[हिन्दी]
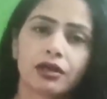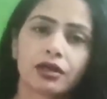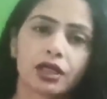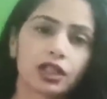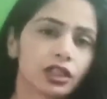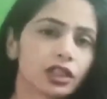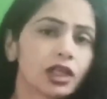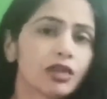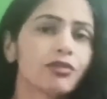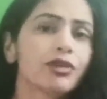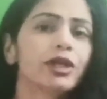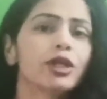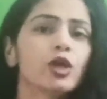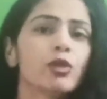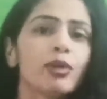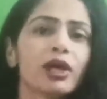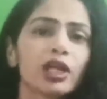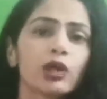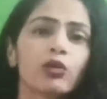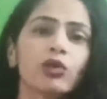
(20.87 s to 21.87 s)
कितनी
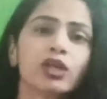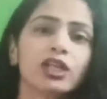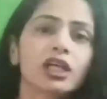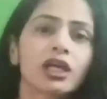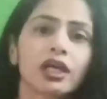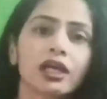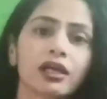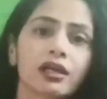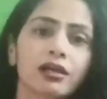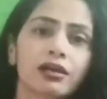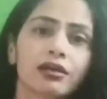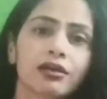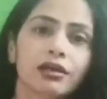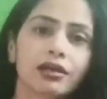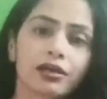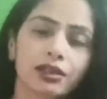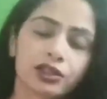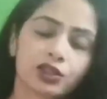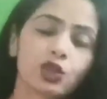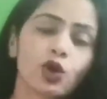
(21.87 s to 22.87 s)
वीडियो बनी हुई है
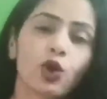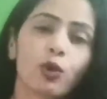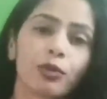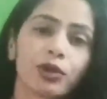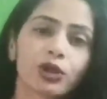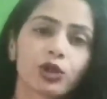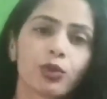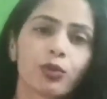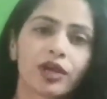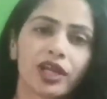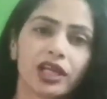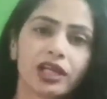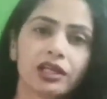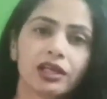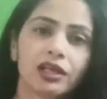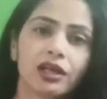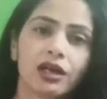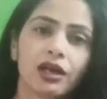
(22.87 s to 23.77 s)
इसके ऊपर तो मेरी